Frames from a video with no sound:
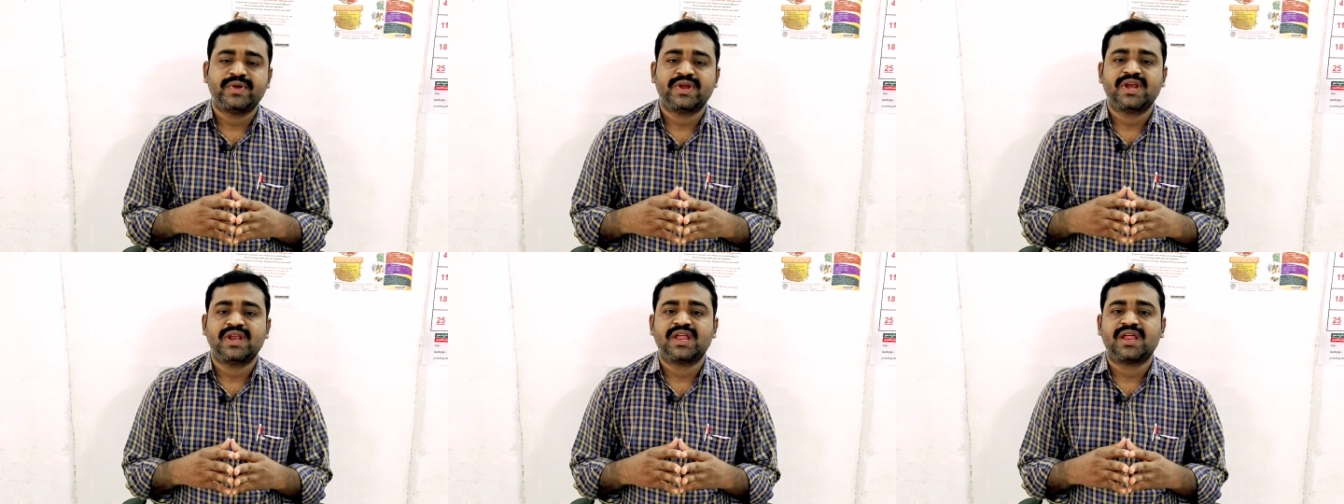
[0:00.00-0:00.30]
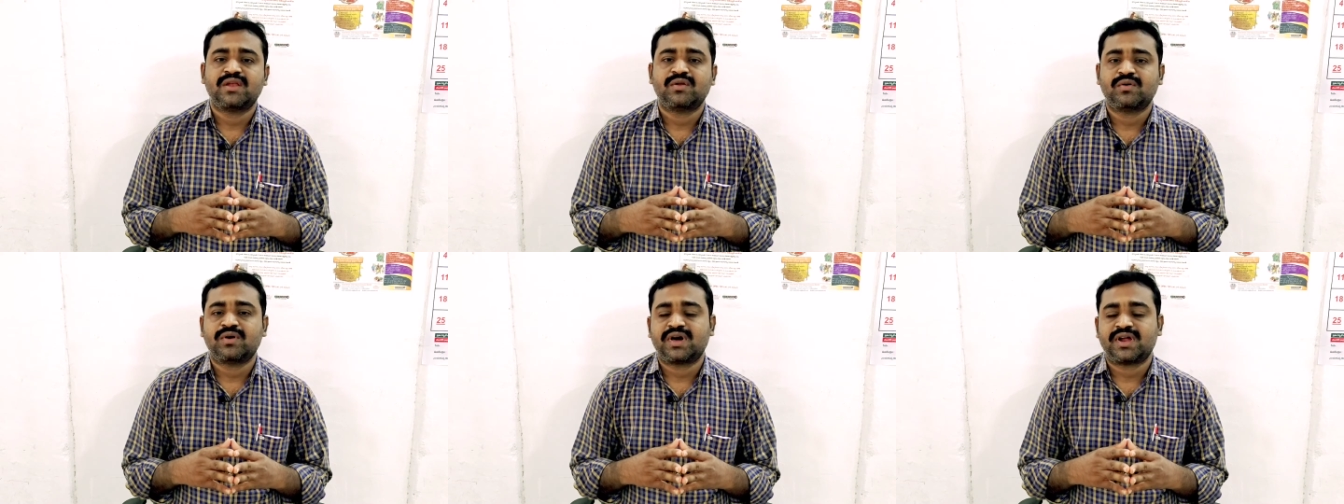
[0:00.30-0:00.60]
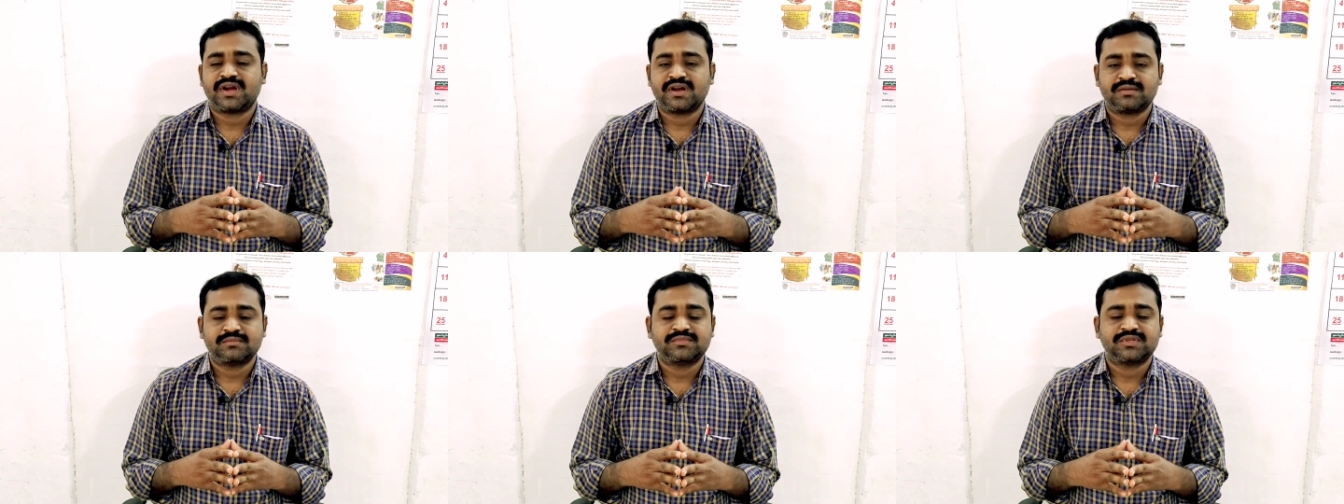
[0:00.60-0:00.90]
పిల్లలు
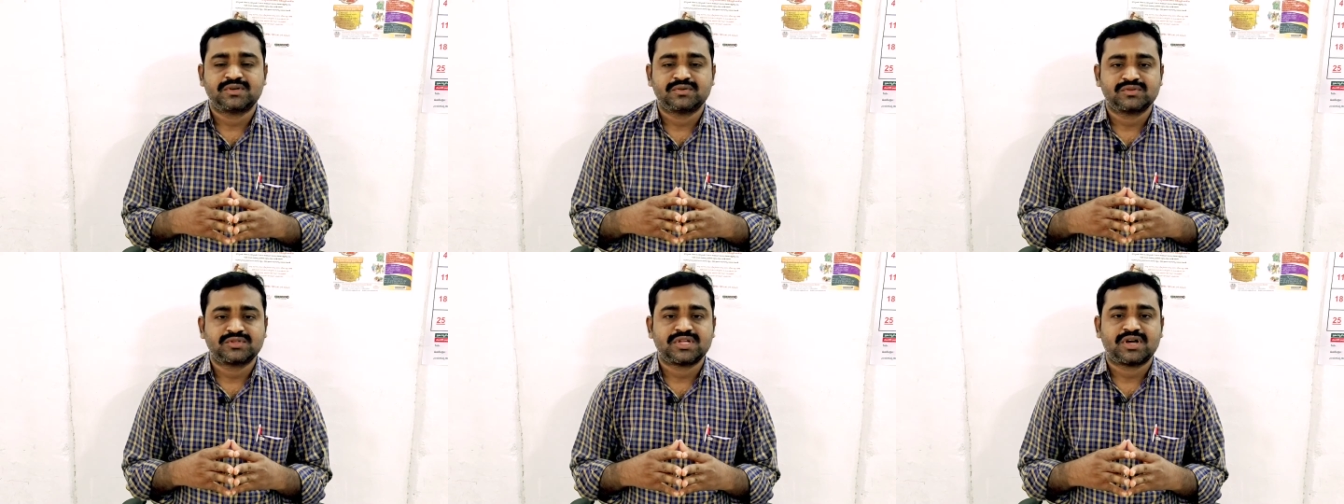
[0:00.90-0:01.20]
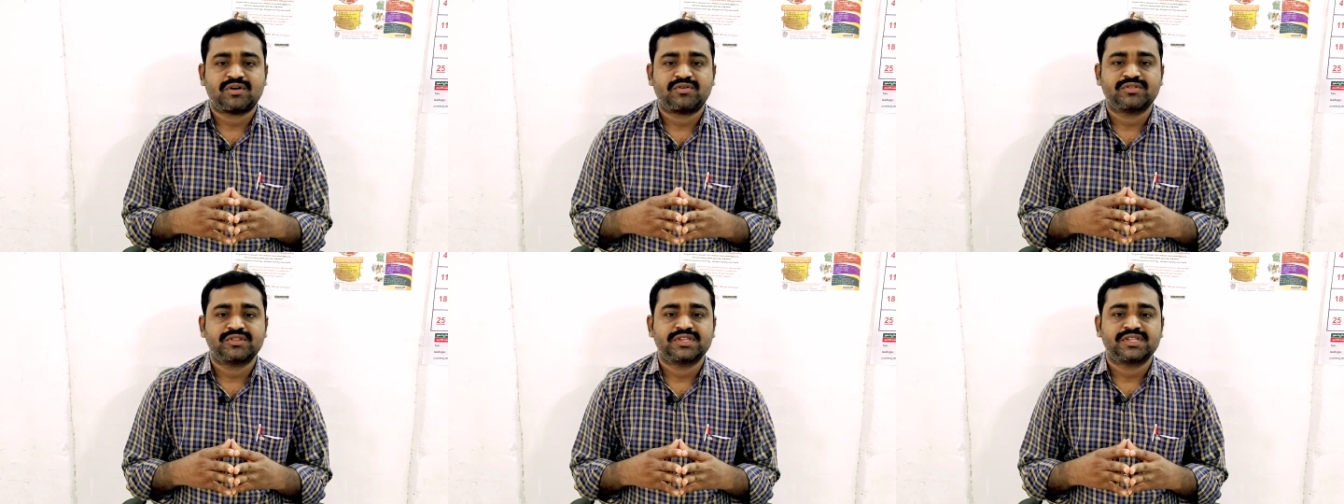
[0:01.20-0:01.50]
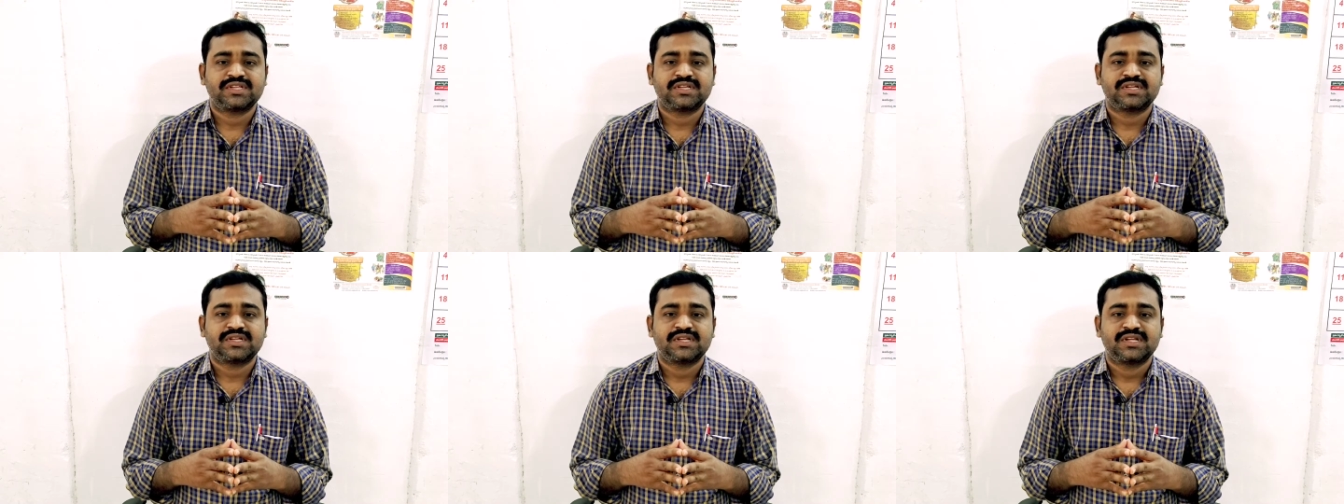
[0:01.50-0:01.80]
అనడం జరుగుతూ
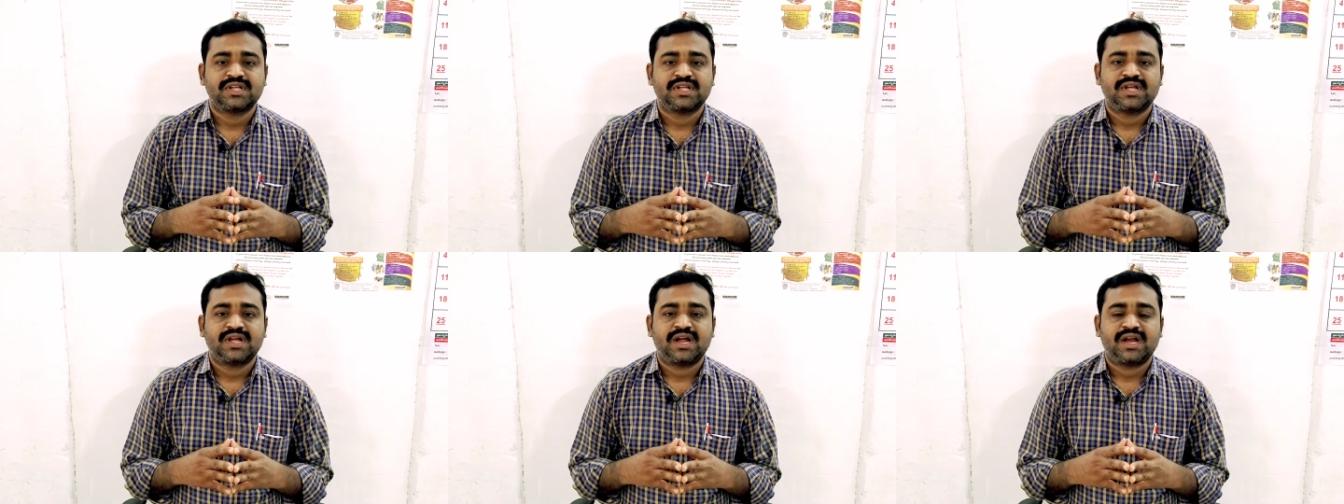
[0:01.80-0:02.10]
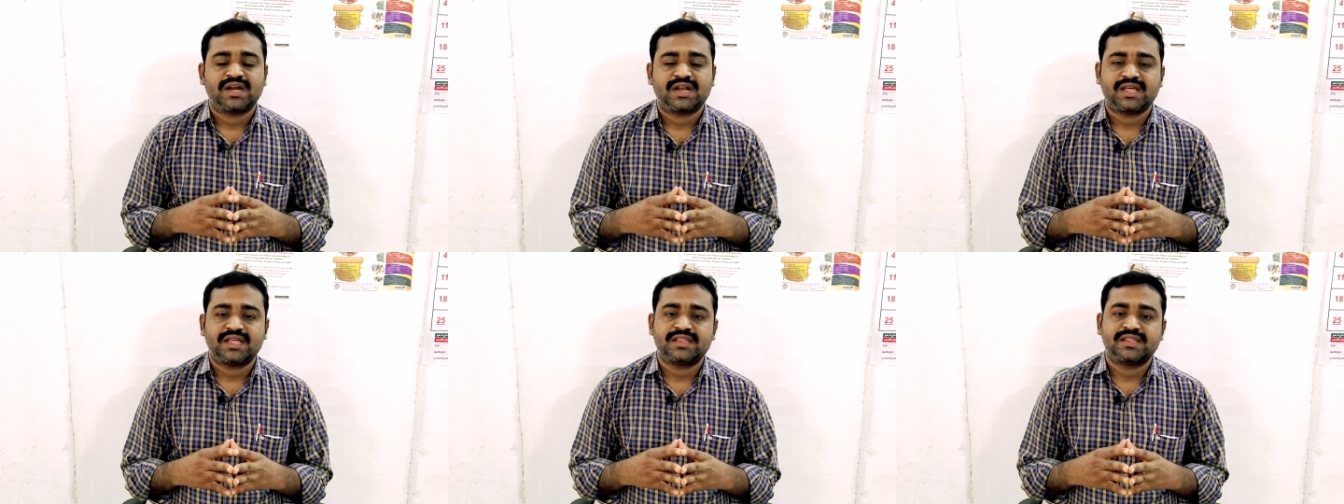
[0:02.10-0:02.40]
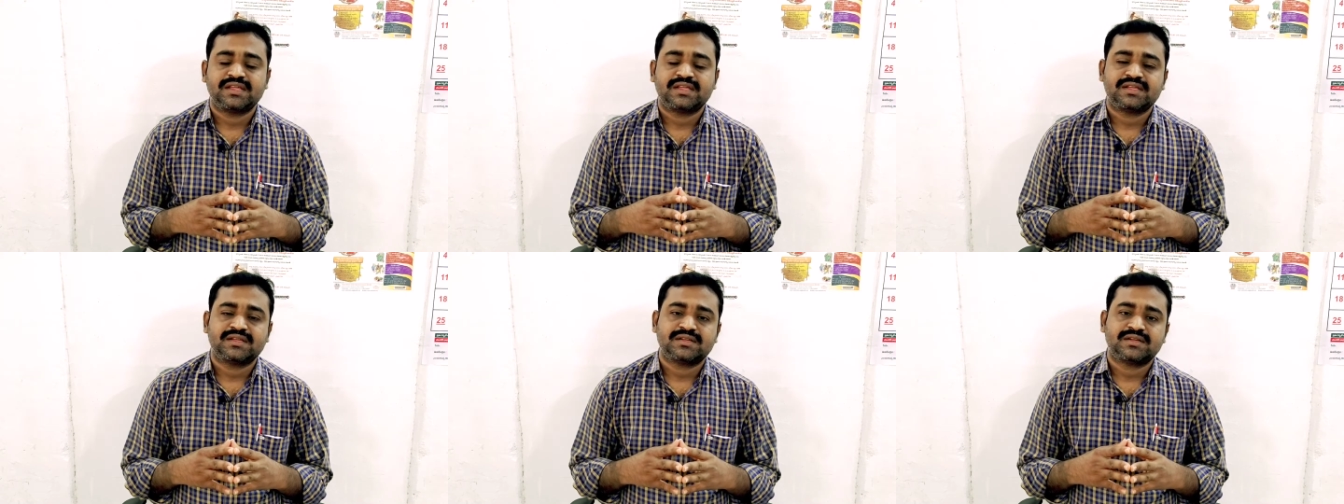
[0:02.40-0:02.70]
ఉంది అంటే
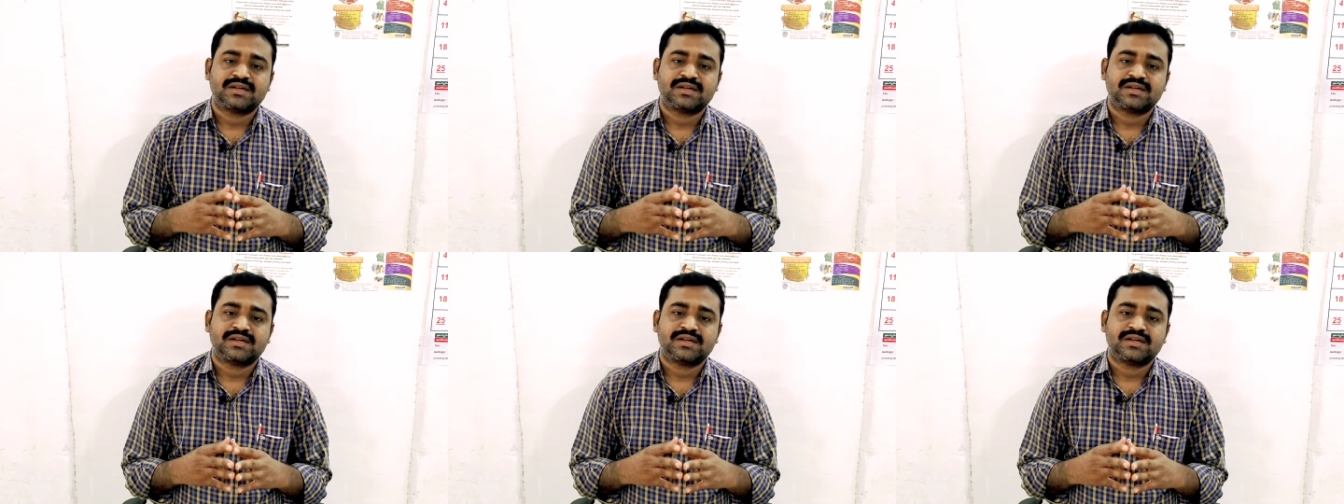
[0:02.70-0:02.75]
అది